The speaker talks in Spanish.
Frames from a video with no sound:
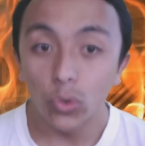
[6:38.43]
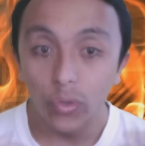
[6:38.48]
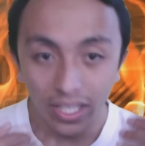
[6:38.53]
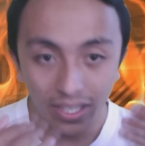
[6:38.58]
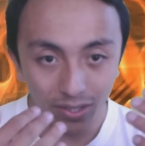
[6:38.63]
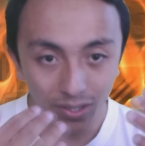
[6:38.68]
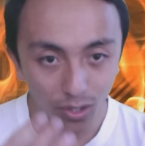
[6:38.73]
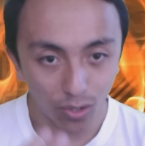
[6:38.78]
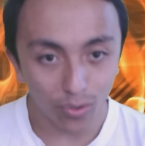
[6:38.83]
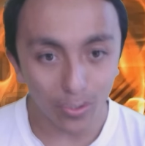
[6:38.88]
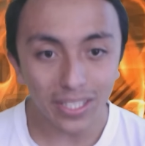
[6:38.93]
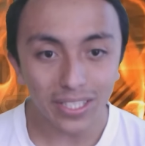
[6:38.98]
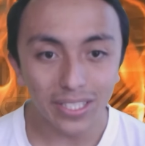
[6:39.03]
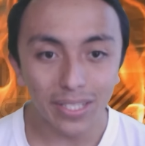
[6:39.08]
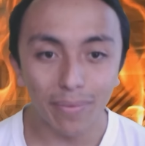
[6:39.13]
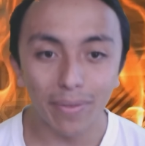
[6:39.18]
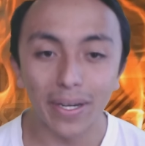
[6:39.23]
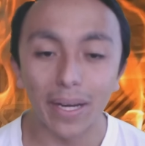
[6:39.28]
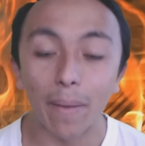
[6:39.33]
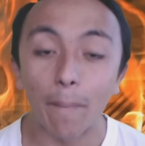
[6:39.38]
Dentro de una
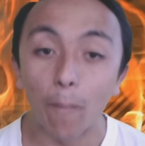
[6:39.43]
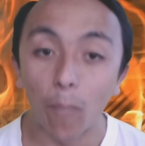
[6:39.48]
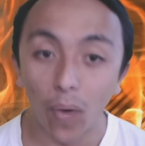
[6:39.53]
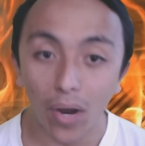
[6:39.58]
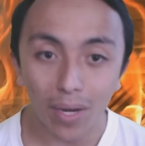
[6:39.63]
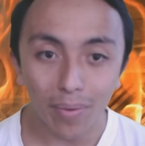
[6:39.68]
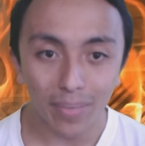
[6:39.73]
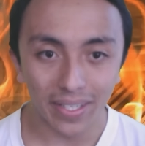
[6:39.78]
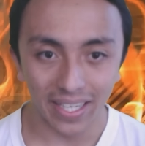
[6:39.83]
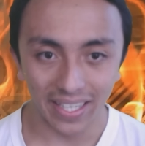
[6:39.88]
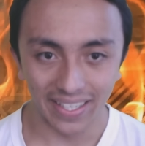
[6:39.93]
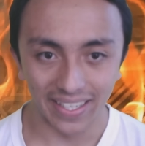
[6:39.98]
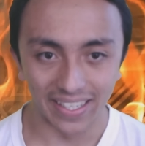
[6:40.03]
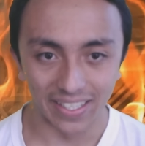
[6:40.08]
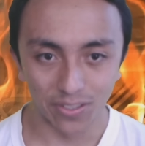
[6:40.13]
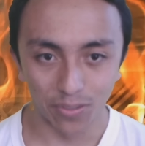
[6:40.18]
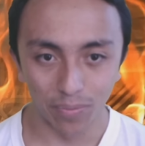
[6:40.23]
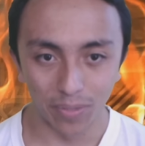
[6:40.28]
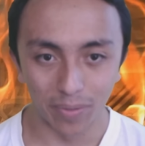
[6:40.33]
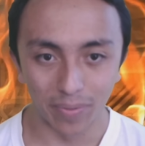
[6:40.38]
semana vuelven a ir
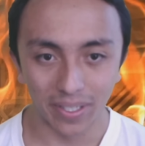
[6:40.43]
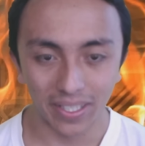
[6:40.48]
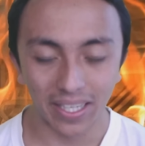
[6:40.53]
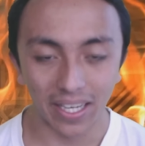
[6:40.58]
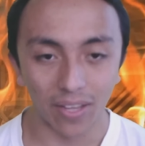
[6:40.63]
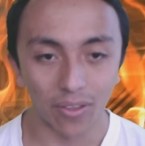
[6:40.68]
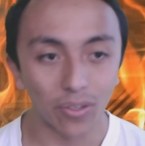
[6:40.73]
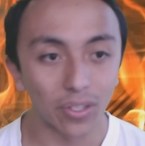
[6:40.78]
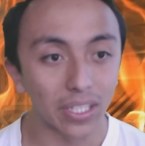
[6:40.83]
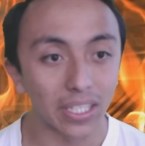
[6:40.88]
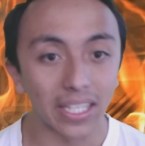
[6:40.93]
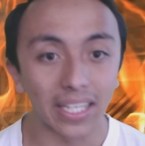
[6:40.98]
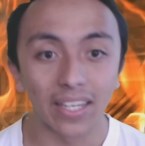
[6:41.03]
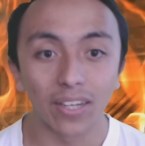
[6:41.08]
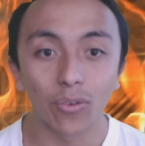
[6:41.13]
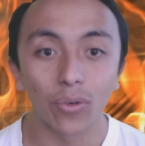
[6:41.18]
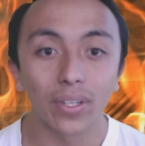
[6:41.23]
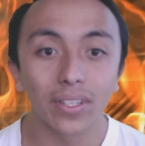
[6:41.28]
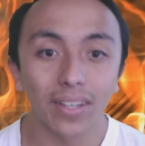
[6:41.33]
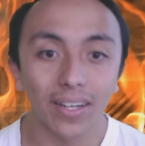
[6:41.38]
al supermercado y
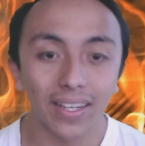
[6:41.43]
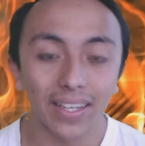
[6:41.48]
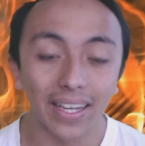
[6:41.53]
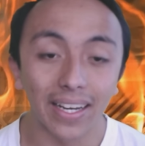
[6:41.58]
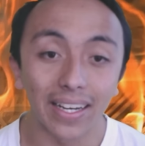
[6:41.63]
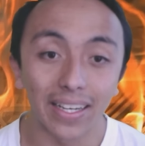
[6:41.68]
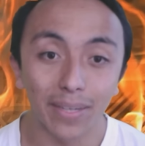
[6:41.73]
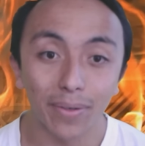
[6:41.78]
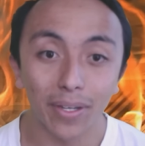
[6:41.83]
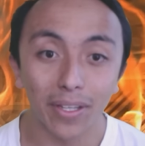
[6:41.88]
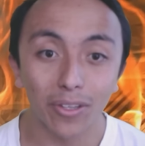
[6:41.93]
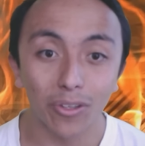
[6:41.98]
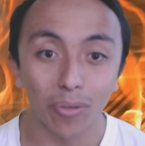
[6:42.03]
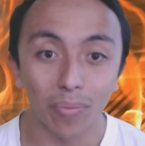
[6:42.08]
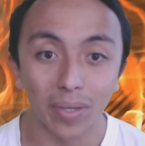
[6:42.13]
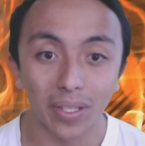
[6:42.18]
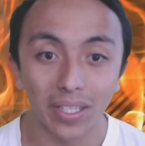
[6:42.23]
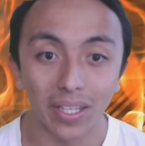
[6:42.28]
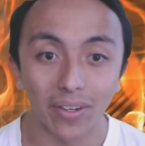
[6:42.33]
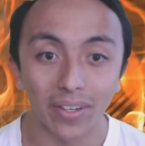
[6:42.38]
encuentran que la libra de
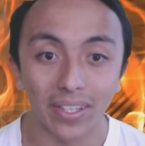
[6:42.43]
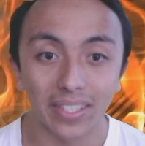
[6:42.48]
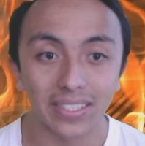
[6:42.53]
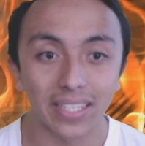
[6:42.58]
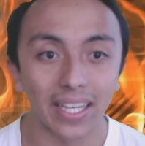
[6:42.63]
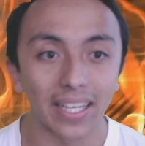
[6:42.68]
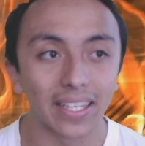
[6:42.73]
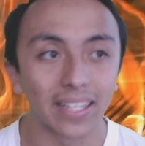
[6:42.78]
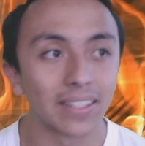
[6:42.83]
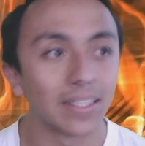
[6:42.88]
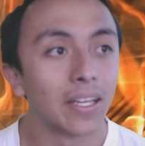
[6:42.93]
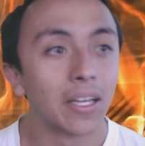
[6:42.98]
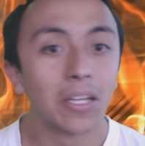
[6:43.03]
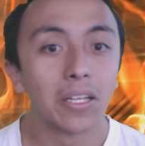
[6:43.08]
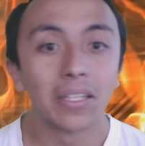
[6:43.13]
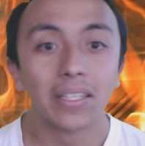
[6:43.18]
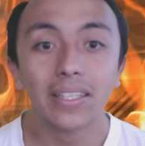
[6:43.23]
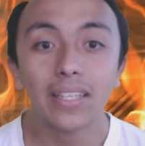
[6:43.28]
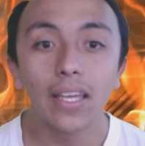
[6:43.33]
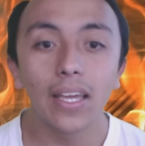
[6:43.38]
tomate ahora está en
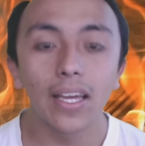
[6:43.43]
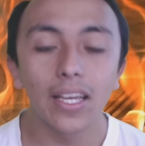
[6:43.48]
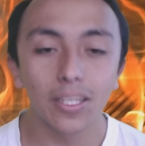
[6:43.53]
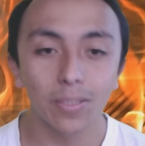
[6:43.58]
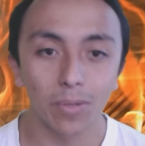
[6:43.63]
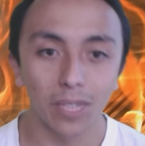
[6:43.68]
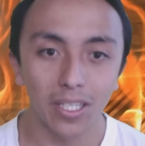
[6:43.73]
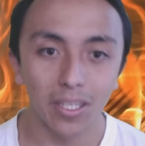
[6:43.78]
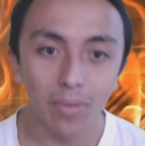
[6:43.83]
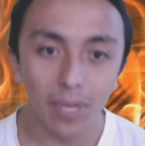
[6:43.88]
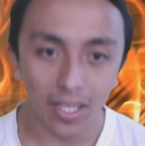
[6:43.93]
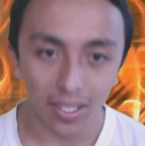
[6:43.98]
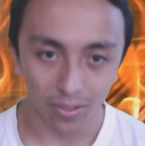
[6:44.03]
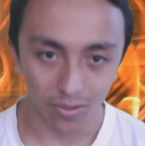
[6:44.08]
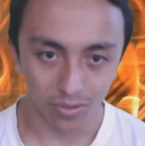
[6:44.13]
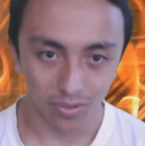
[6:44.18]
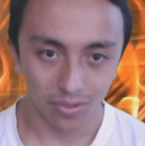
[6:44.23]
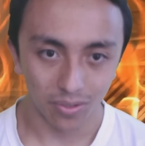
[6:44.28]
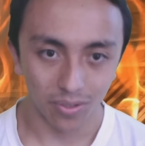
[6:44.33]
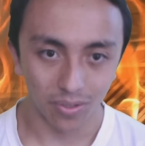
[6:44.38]
10
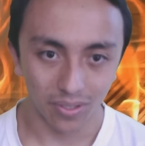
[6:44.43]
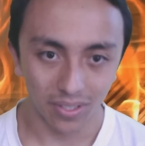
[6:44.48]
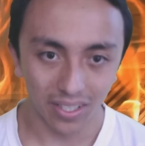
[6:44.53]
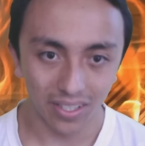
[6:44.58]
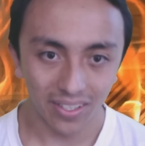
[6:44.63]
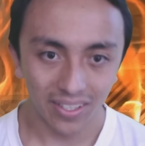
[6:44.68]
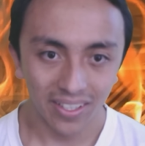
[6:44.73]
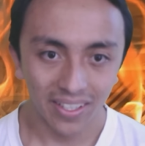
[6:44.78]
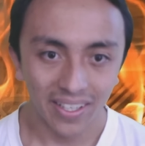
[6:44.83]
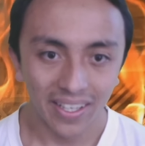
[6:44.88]
bolivianos, ¿ok?